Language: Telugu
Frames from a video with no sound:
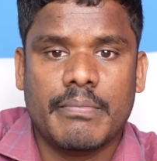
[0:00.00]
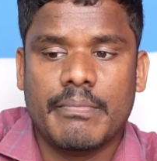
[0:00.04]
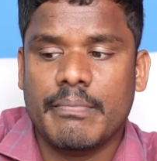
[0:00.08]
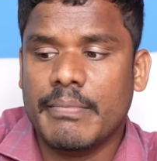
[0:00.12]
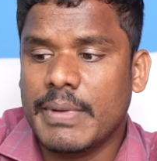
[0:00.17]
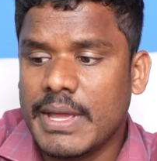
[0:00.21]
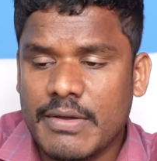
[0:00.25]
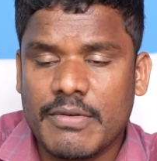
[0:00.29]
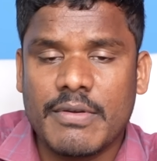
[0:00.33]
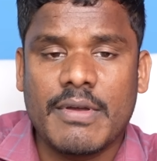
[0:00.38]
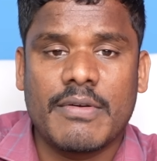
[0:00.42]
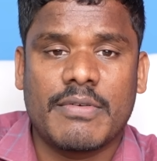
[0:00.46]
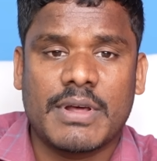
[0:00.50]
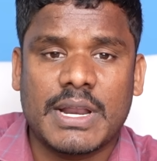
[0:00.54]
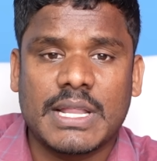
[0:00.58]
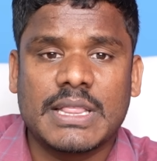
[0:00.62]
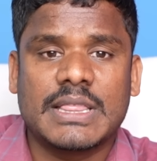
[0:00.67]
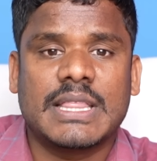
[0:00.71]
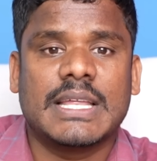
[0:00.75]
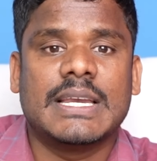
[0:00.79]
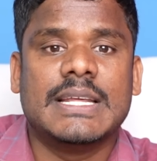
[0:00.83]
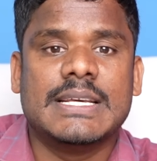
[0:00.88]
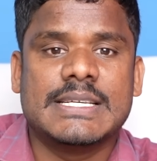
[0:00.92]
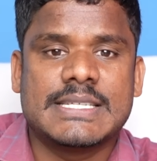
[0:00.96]
మీ వివరం
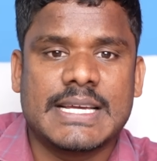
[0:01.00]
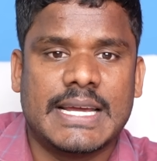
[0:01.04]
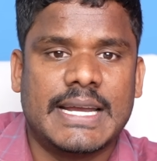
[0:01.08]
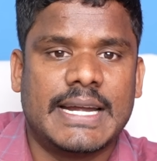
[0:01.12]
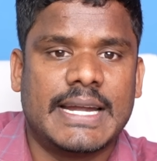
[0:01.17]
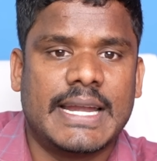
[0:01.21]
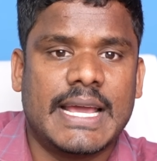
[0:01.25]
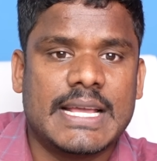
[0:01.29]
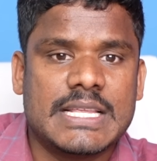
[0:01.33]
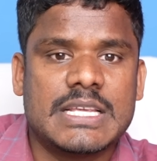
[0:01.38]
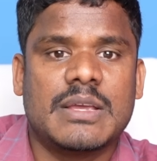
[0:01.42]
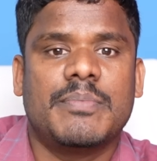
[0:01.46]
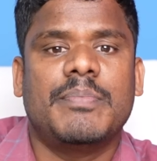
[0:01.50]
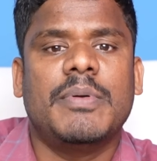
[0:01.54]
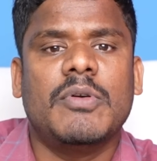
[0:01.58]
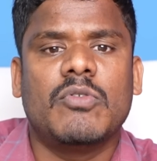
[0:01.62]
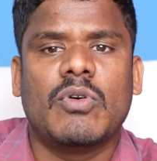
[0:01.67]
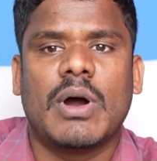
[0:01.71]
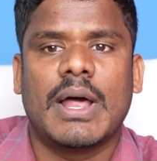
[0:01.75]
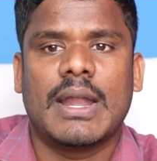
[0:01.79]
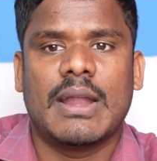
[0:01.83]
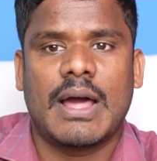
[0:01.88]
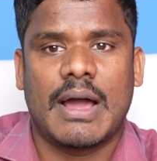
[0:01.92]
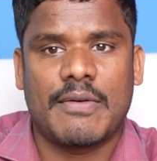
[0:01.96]
తెలియజేయండి అని చెప్పి
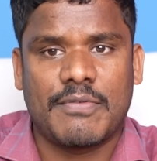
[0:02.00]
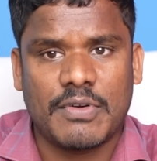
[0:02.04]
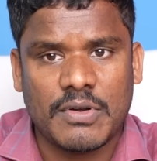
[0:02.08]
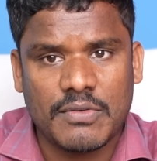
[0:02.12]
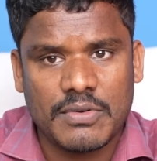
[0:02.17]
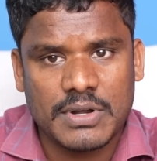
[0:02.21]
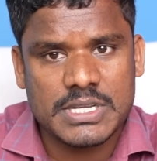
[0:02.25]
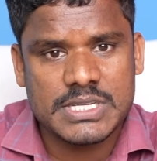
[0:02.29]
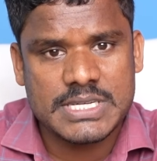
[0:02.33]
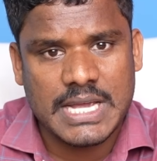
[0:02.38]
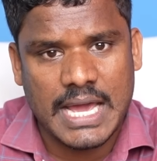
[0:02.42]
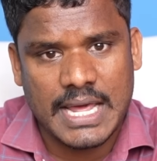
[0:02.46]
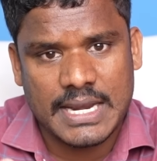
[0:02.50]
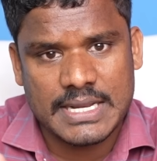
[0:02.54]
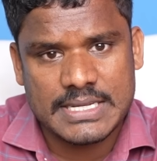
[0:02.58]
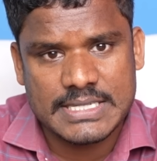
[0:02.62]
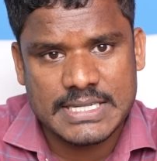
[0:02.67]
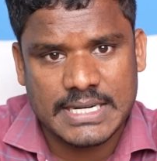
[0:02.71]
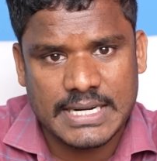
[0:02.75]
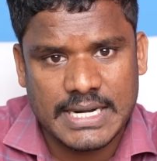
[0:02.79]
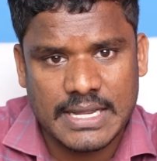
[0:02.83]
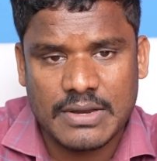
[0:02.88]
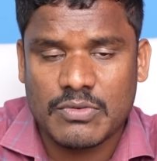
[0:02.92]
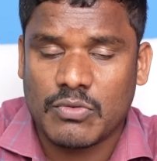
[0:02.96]
వాళ్ళు అఫిడవిట్ జారీ
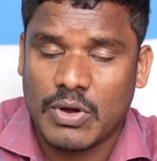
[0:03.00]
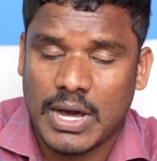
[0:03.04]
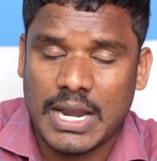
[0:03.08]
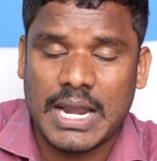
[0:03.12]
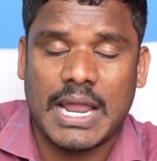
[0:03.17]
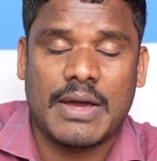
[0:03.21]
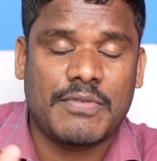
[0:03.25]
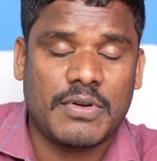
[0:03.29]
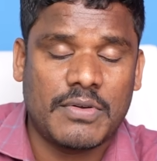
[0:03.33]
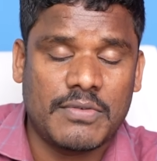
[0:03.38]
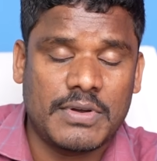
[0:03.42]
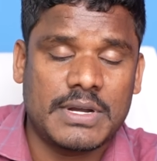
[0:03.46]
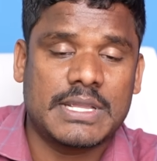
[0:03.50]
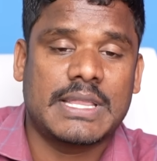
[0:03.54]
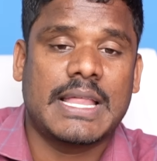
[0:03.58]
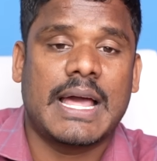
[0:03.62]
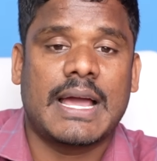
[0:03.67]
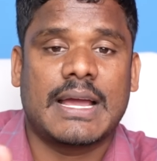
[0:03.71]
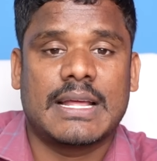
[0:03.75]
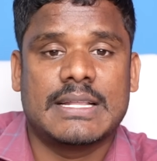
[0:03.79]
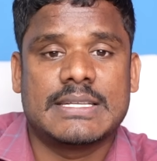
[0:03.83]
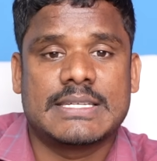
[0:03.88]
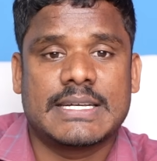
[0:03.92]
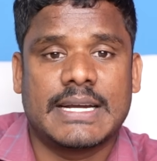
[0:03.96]
చేయడానికి వాళ్ళ అఫిడవిట్
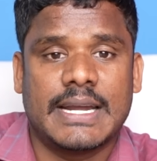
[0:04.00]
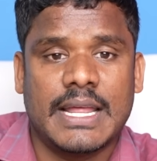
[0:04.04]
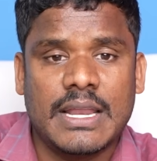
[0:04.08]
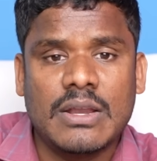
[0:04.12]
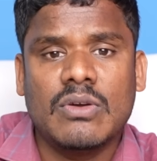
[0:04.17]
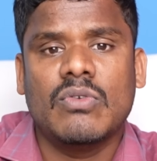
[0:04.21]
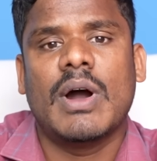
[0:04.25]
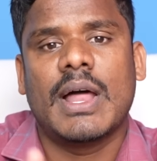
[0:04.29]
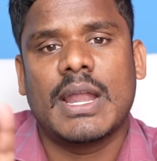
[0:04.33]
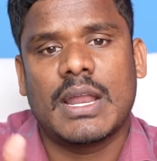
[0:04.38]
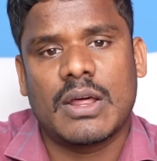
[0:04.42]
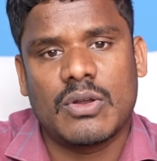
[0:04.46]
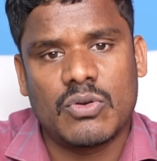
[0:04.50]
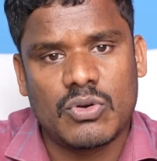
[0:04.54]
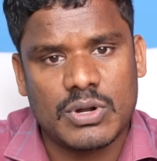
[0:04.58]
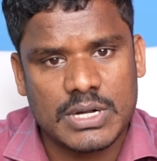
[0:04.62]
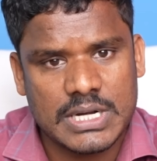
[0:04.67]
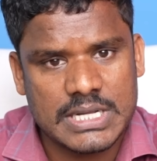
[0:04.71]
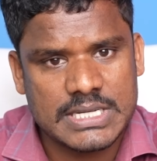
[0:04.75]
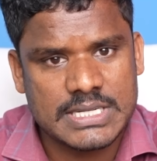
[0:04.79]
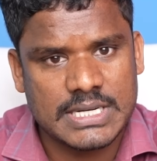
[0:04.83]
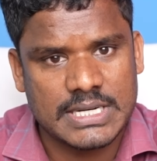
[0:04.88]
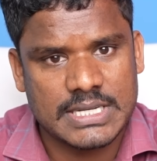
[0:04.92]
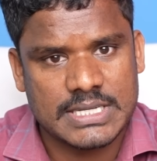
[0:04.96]
దాఖలు చేయడానికి వాళ్ళకు
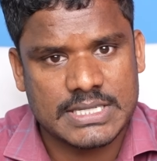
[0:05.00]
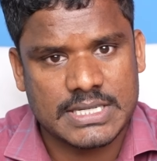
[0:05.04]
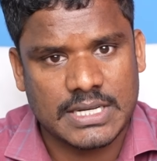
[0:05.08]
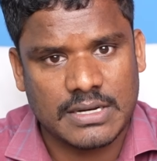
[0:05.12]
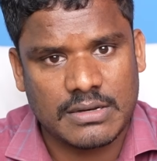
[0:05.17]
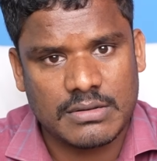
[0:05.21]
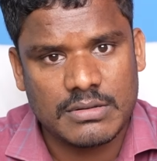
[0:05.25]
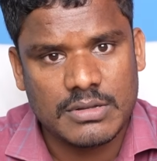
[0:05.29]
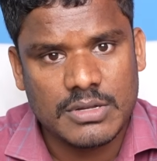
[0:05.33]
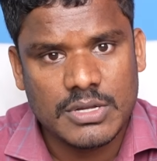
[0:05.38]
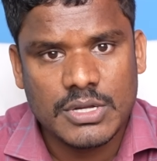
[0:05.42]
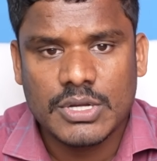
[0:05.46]
నోటీసులు ఇచ్చారు